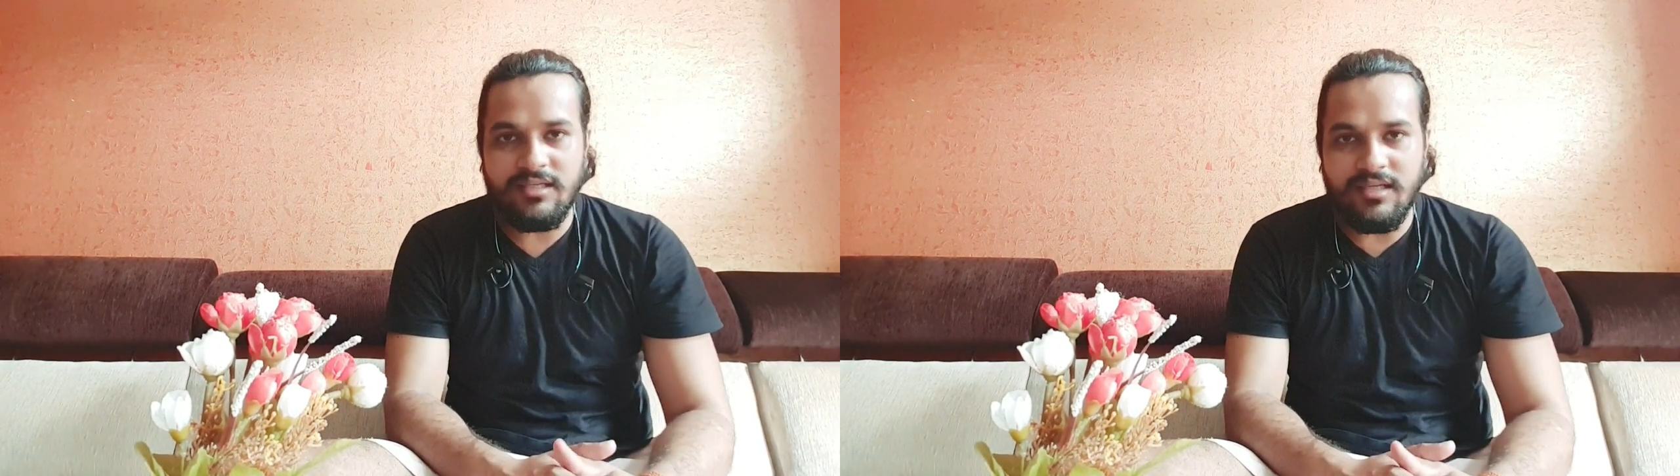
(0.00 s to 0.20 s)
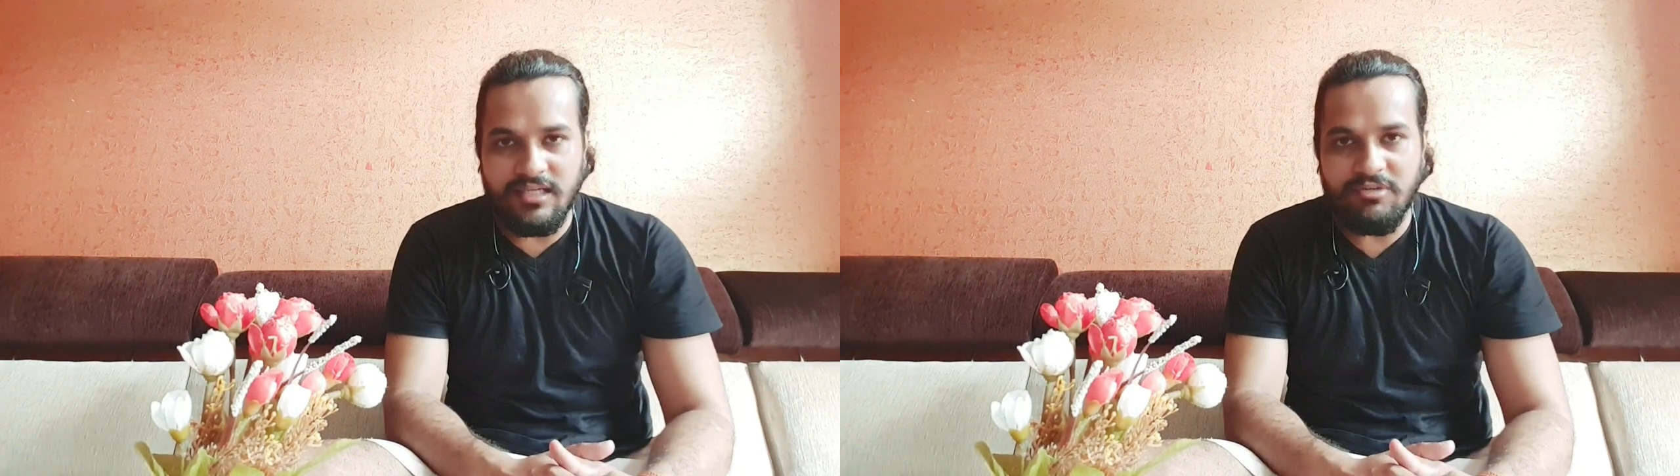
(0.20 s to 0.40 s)

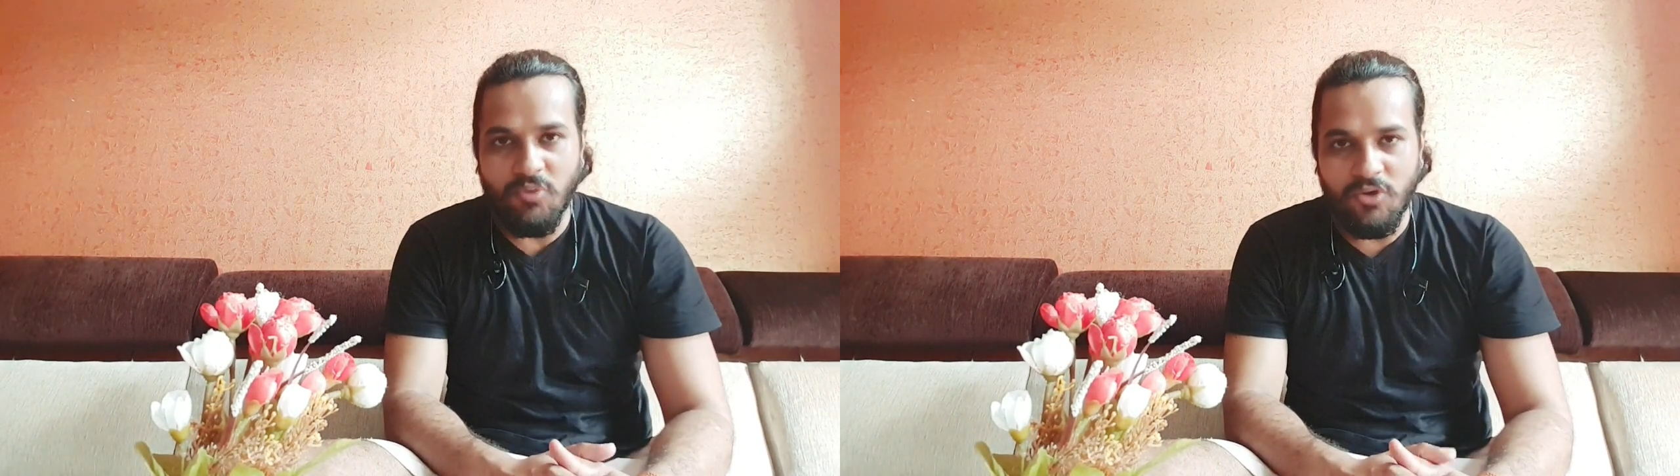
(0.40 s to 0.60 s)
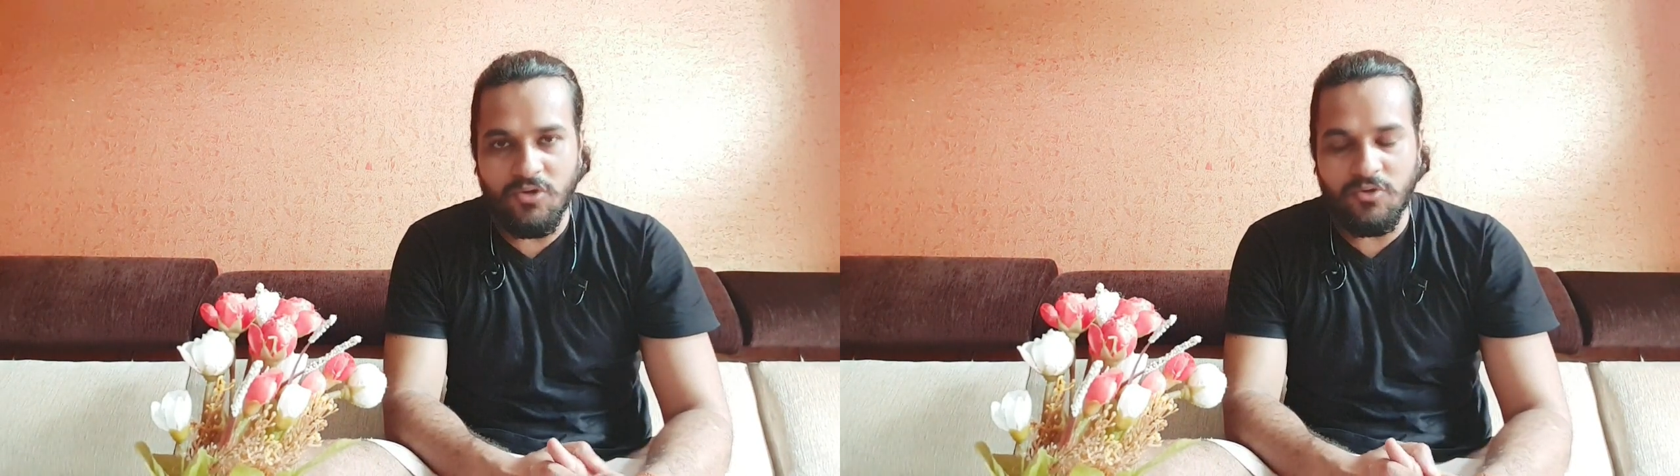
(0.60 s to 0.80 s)
थे गली
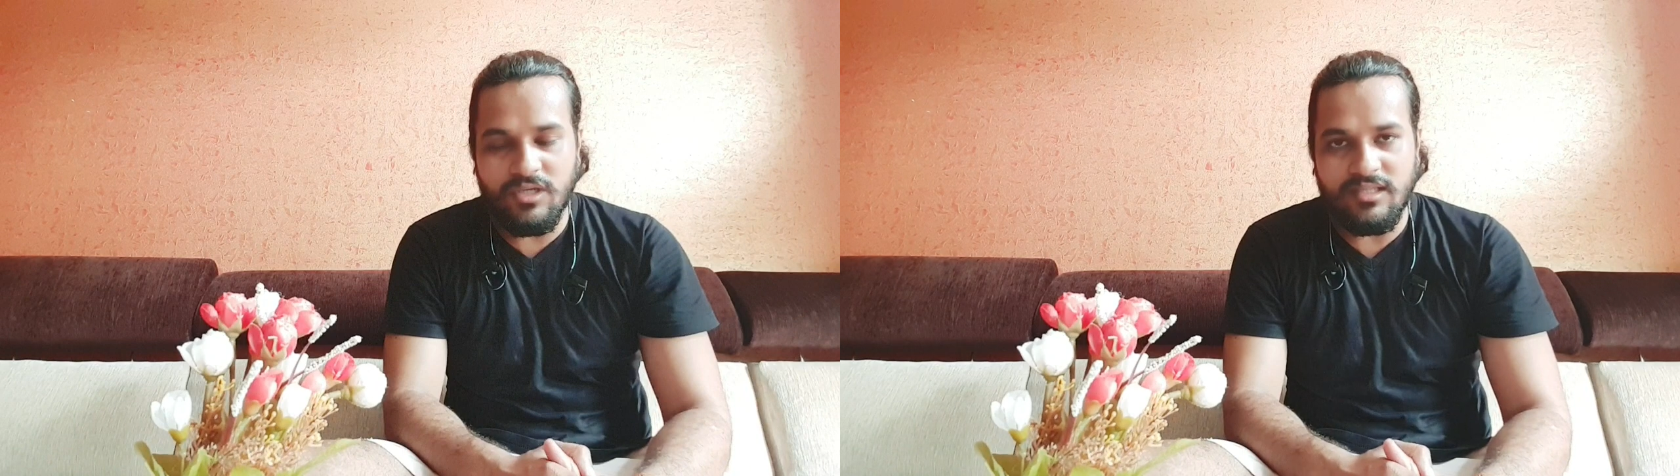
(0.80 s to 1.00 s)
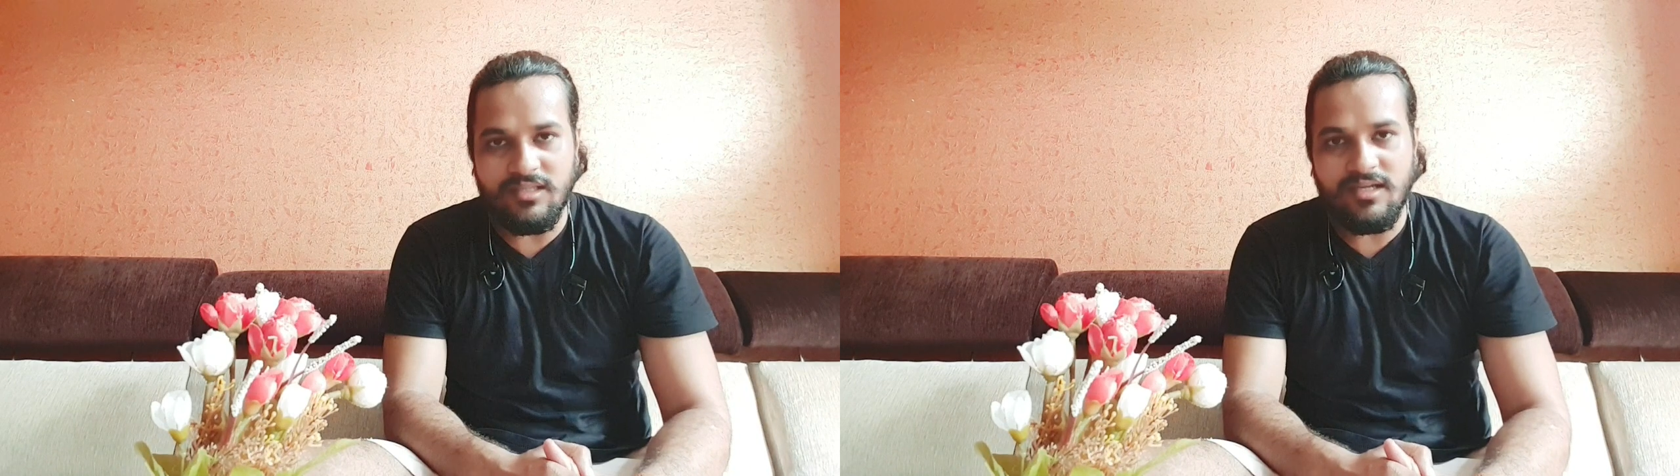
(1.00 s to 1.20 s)
मोहल्लों
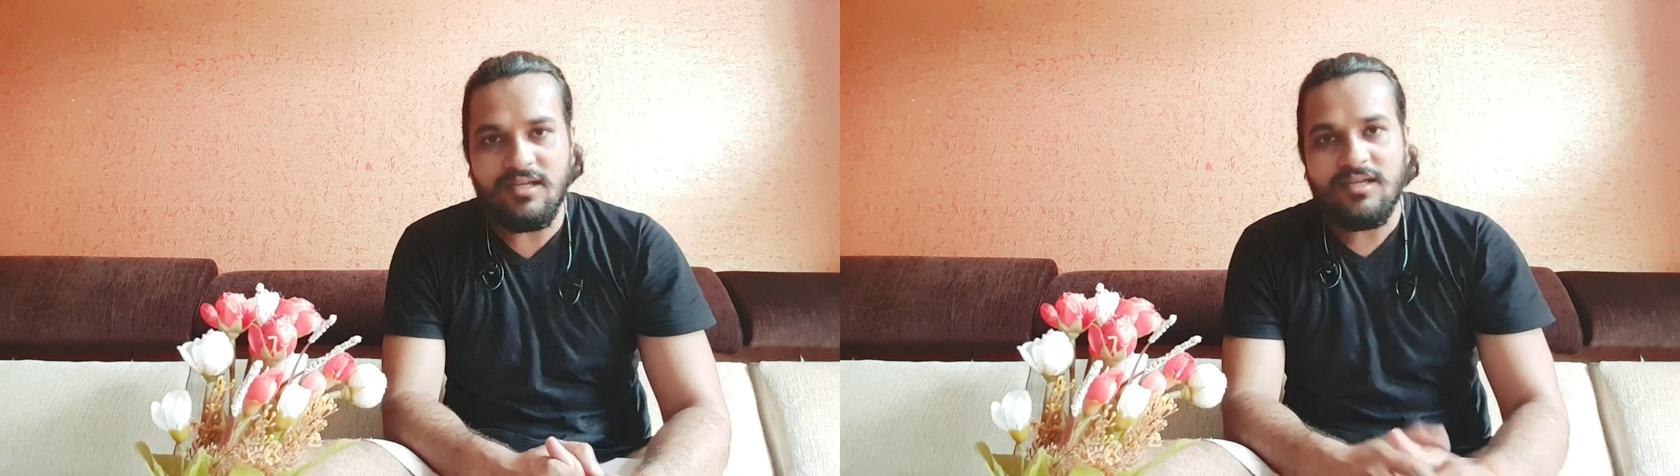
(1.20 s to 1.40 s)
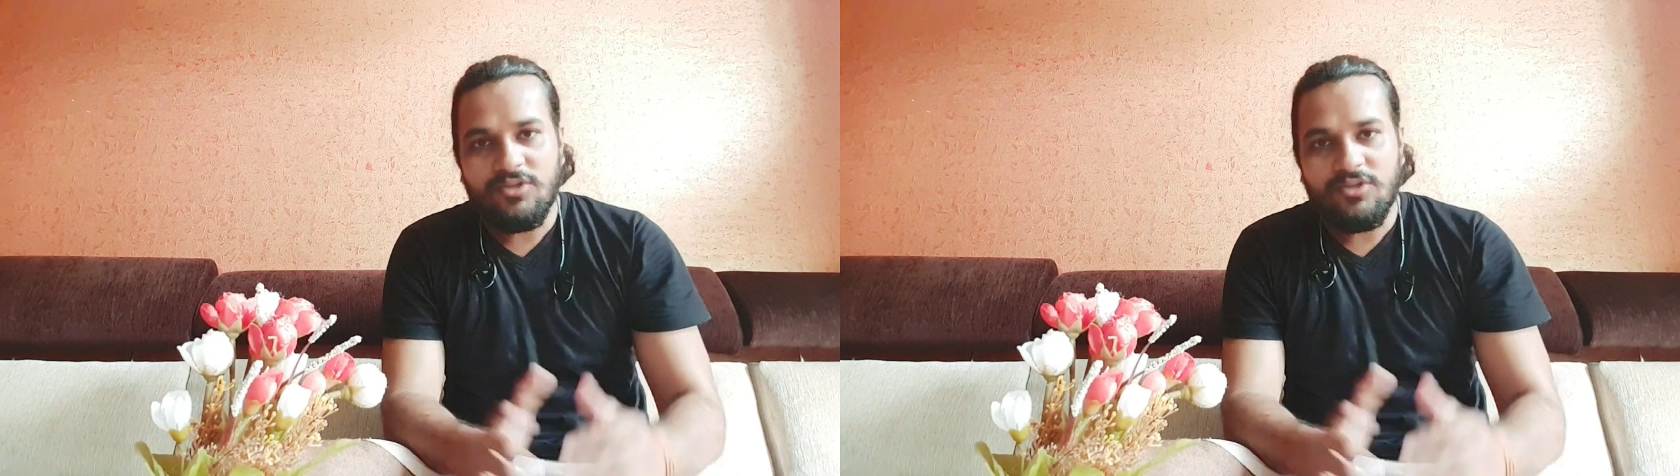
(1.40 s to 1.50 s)
के अंदर